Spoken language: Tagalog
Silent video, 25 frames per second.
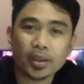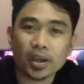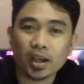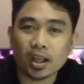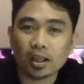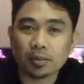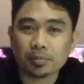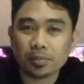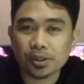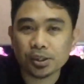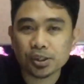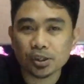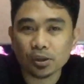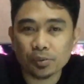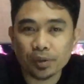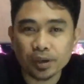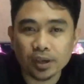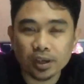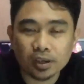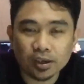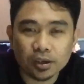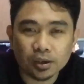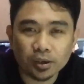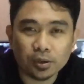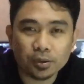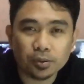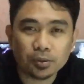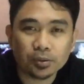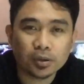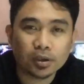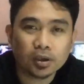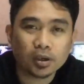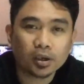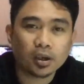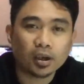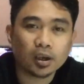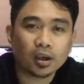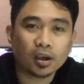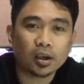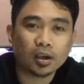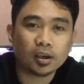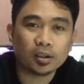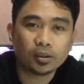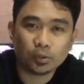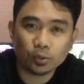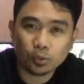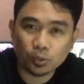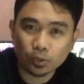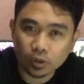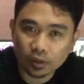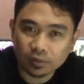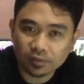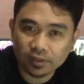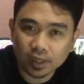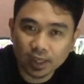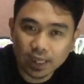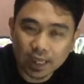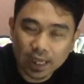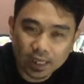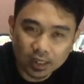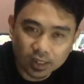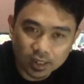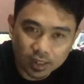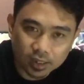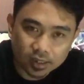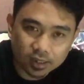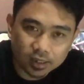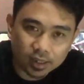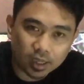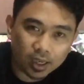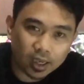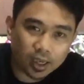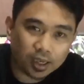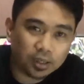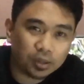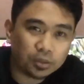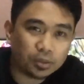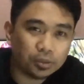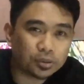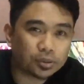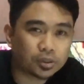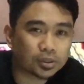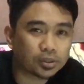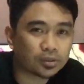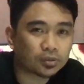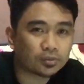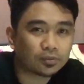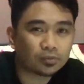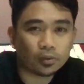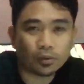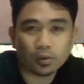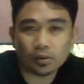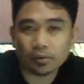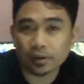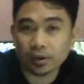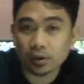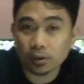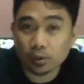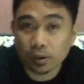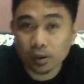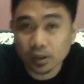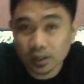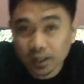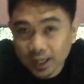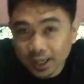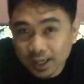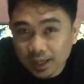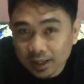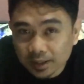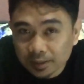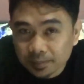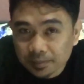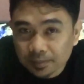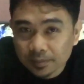I'll be showing you uh, two of the gadgets that I use for recording.